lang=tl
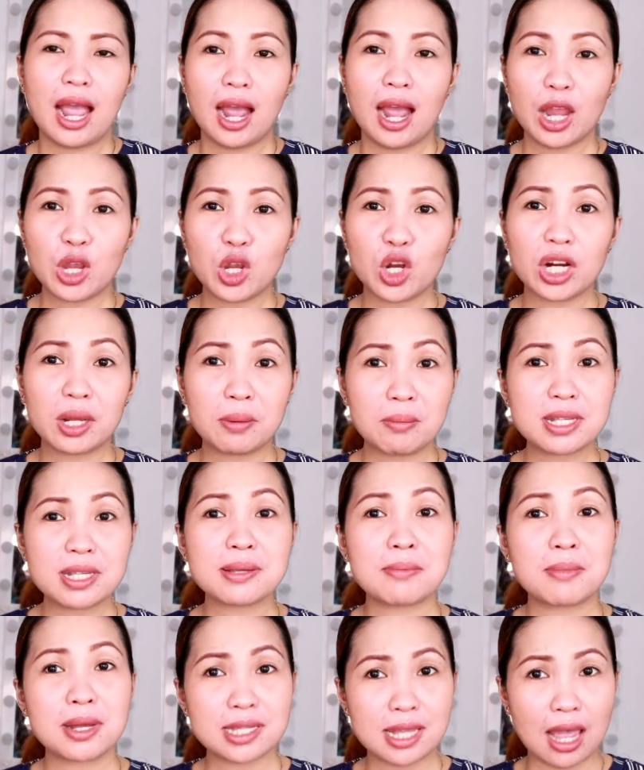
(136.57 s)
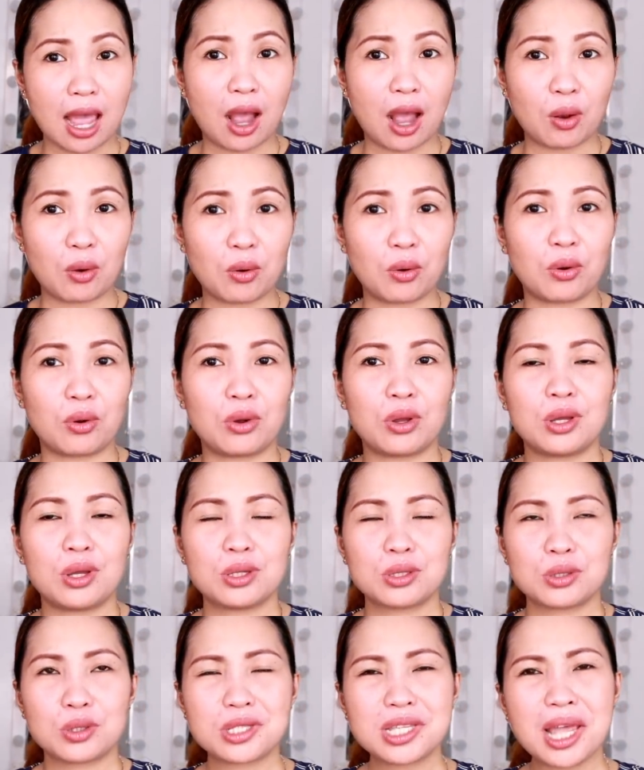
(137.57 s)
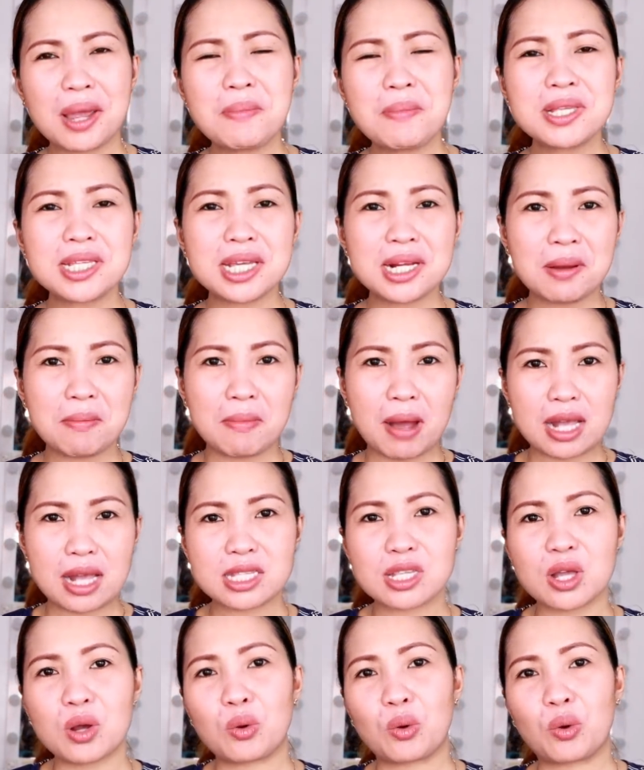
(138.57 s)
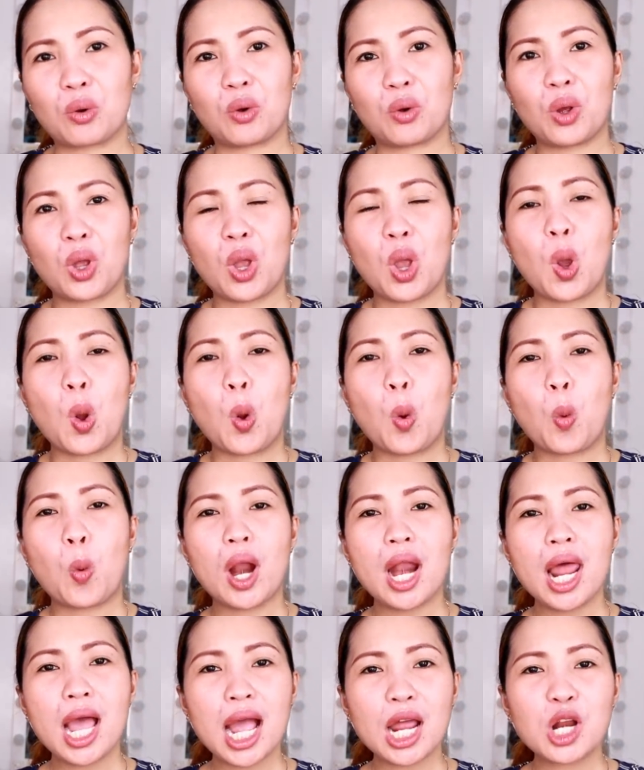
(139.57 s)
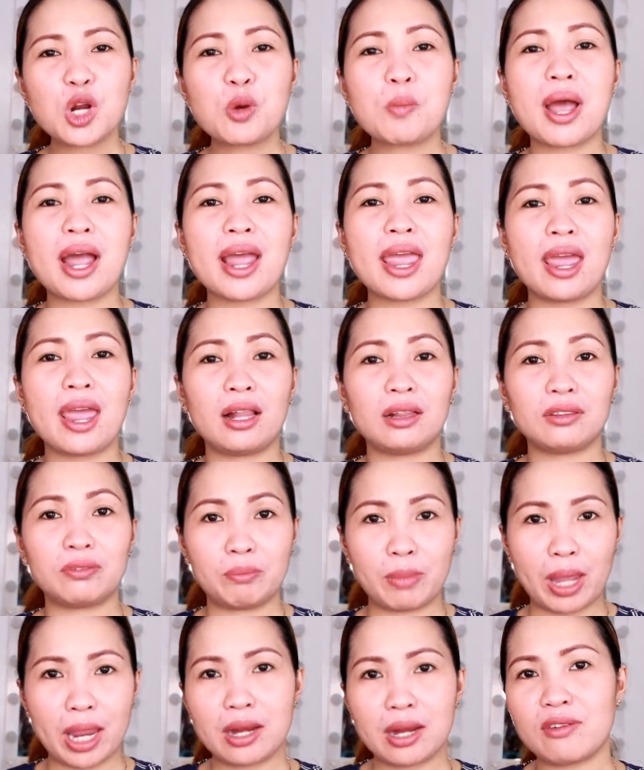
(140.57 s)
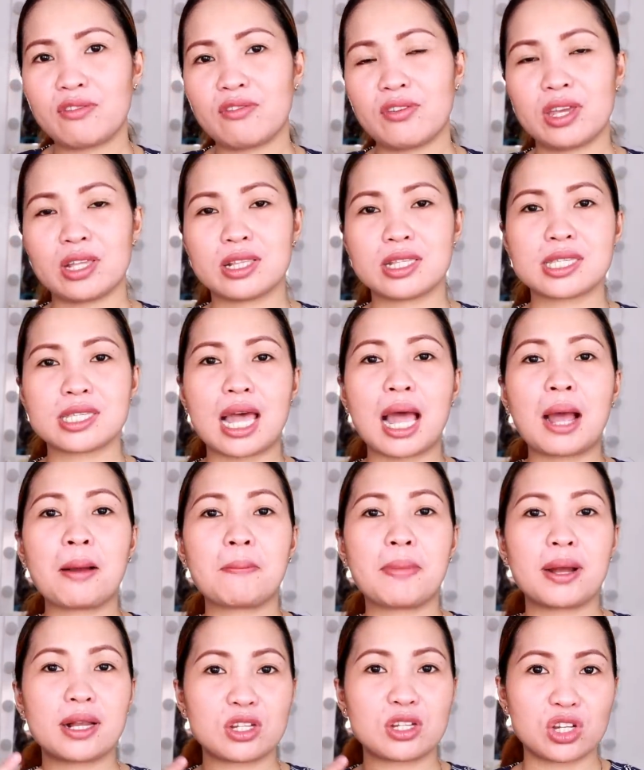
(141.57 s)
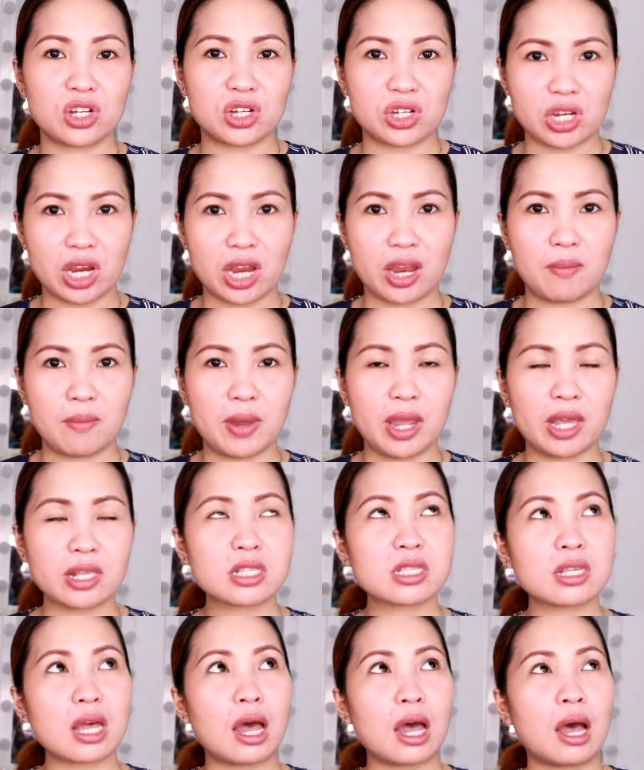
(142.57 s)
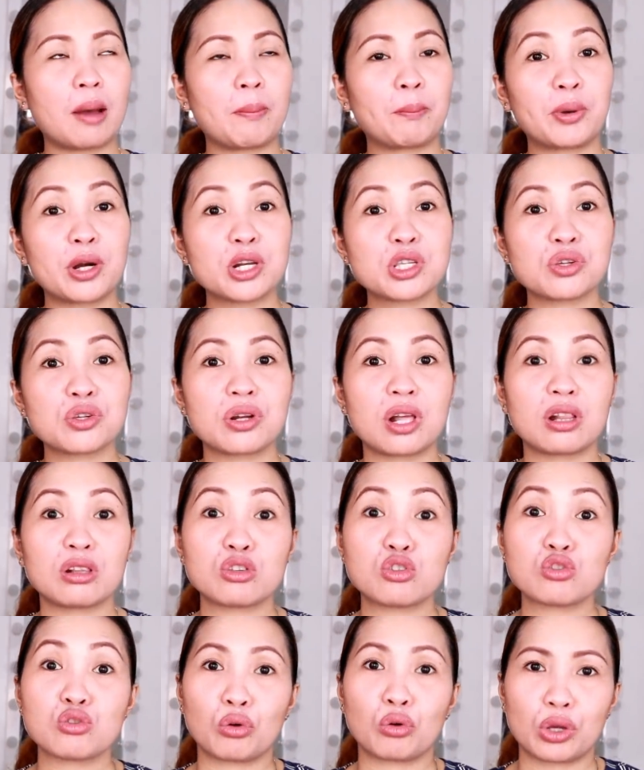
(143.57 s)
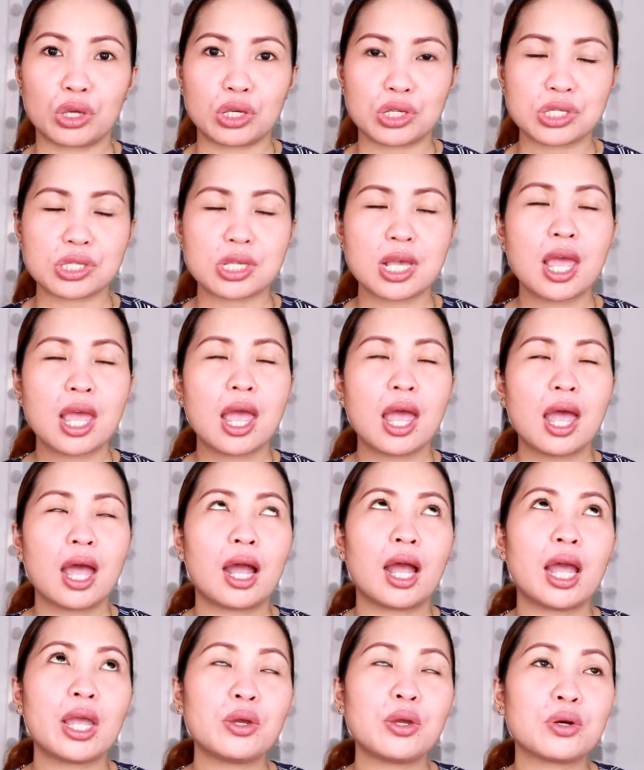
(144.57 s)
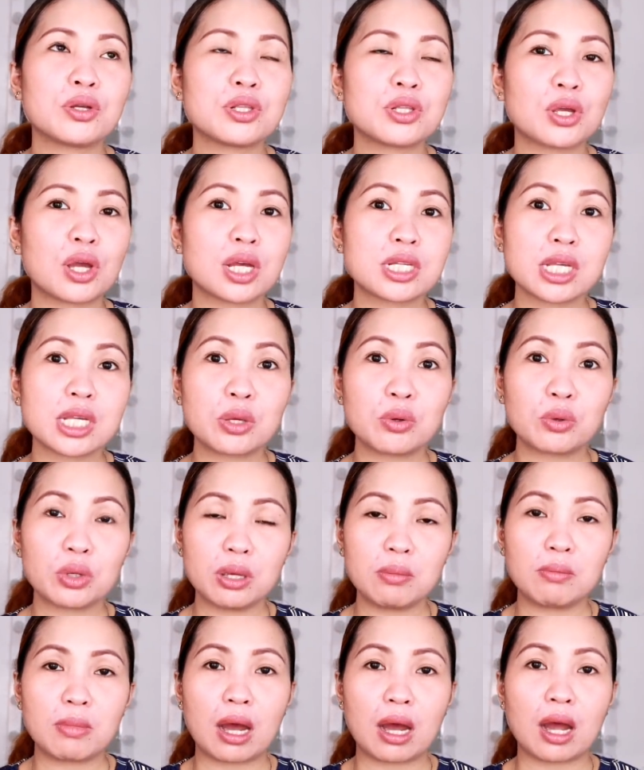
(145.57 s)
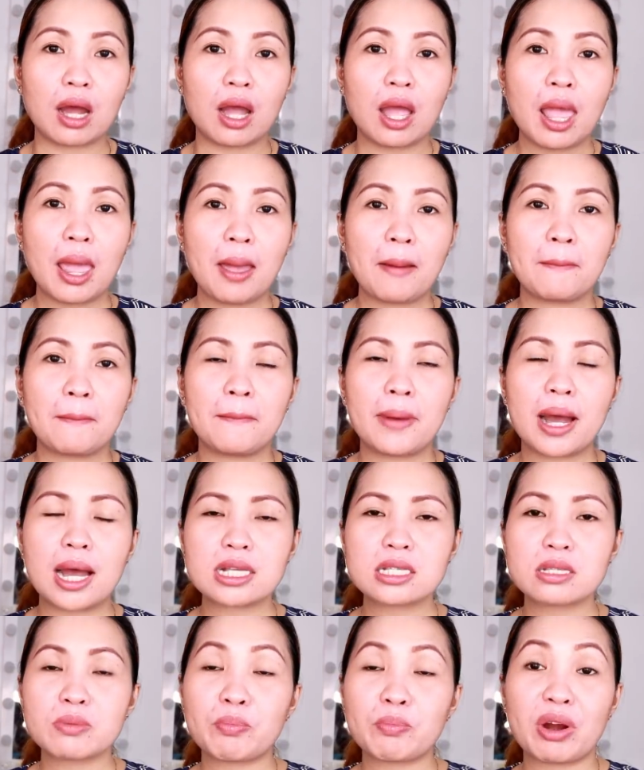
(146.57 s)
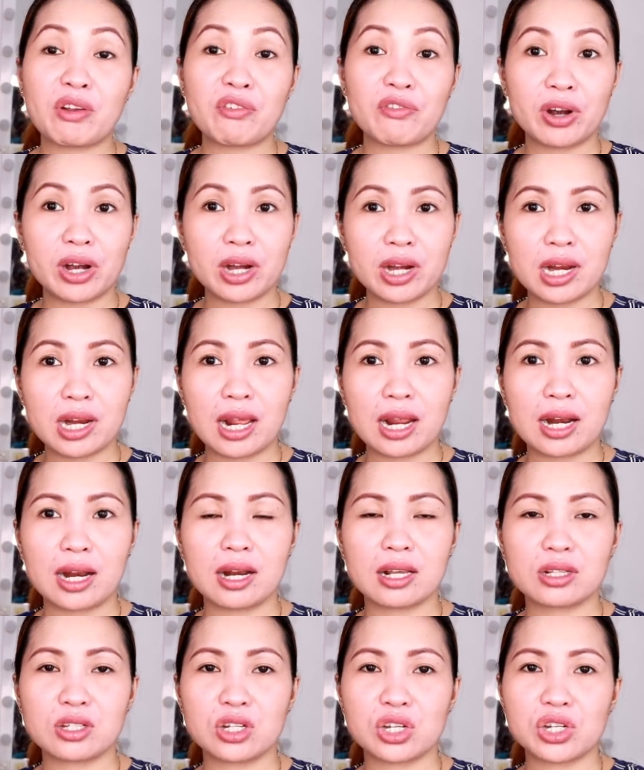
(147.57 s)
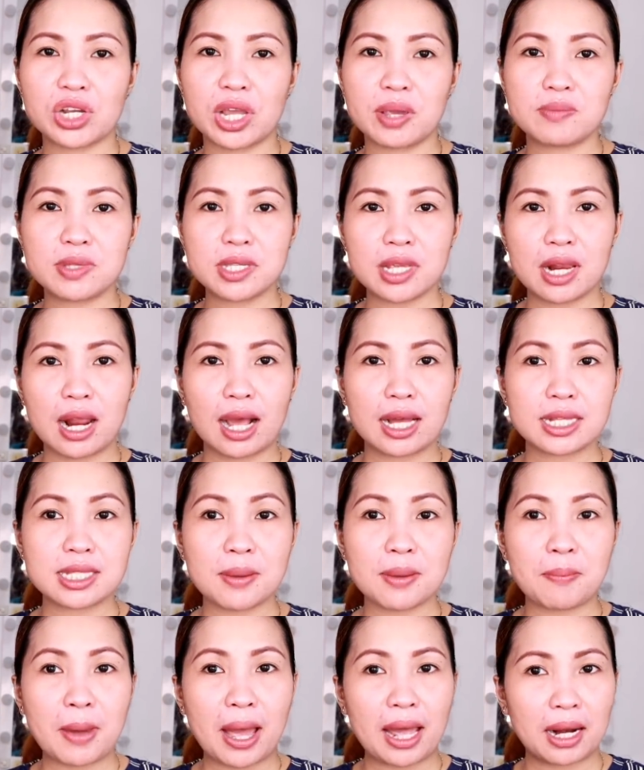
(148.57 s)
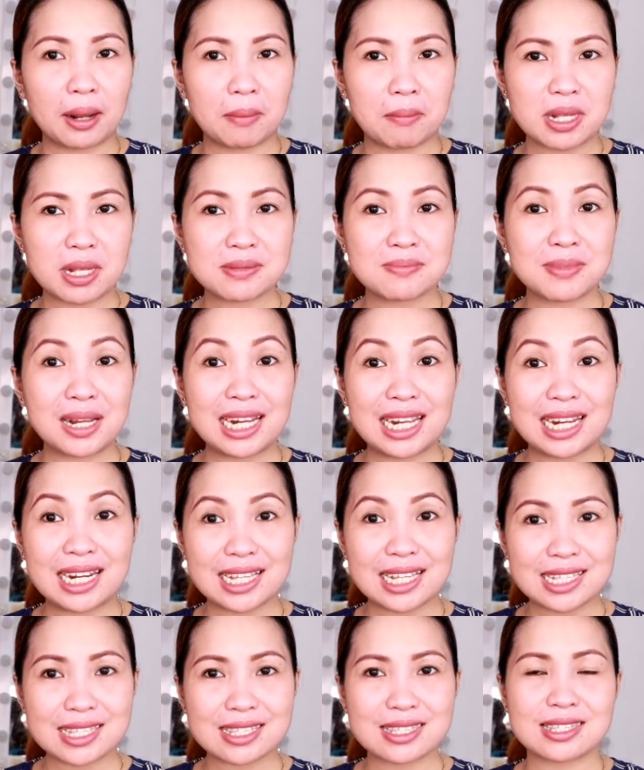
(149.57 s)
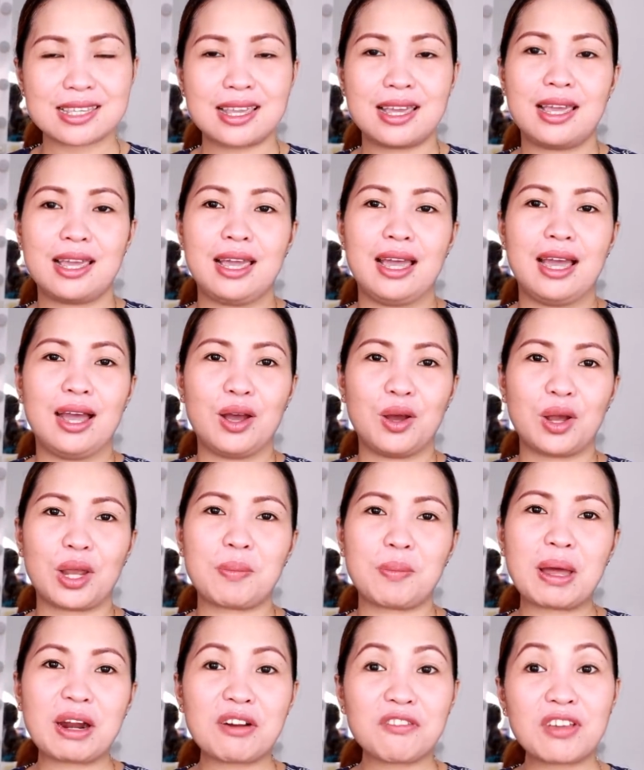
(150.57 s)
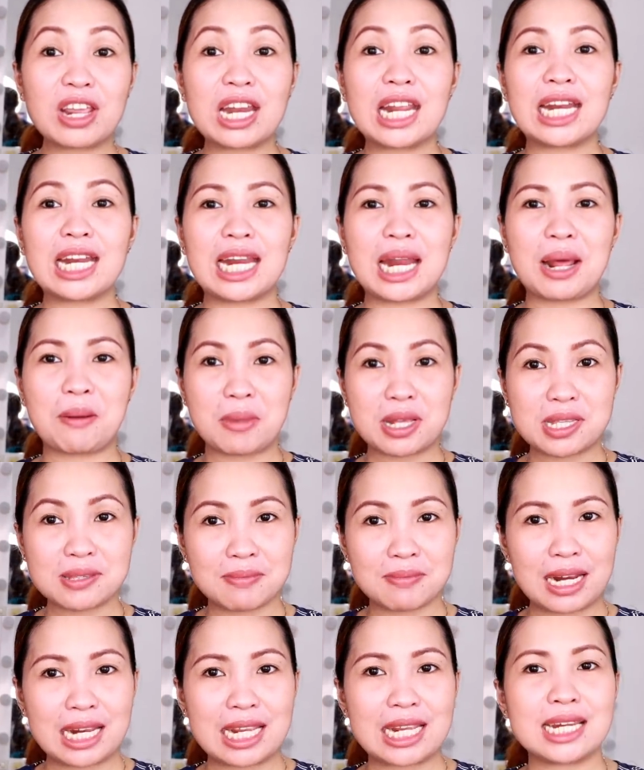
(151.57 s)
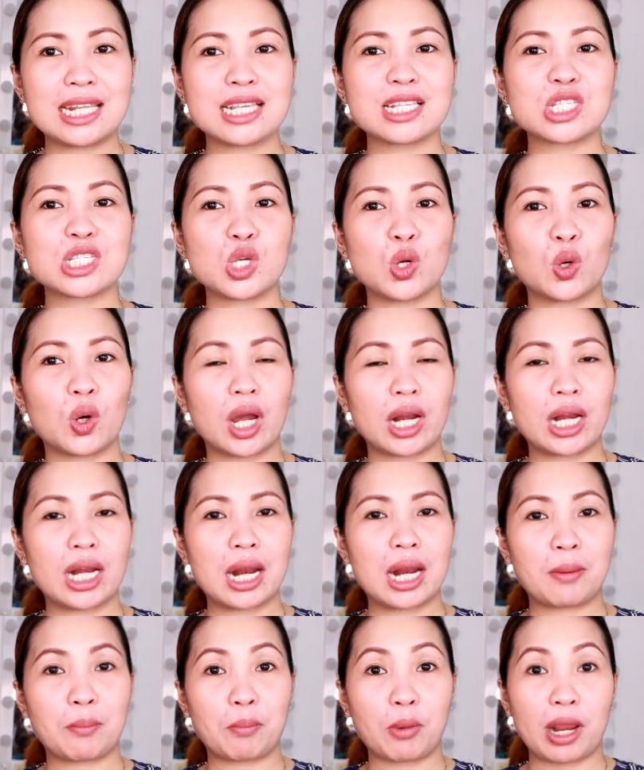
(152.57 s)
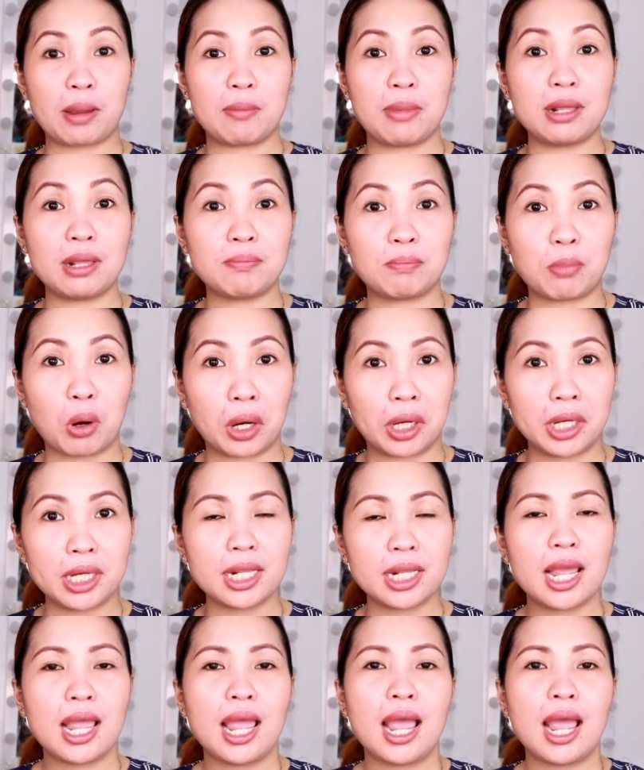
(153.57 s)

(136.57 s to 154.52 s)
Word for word: Ngayon, nagbasa-basa ako. So, sabi sa nabasa ko, walang anumang health benefits ang pag-shave. It's a personal choice. Ngayon, kasi yung iba, mas prefer nila na nag-shave sila kasi parang mas malinis. Okay, parang feeling nila mas malinis yung kanilang private part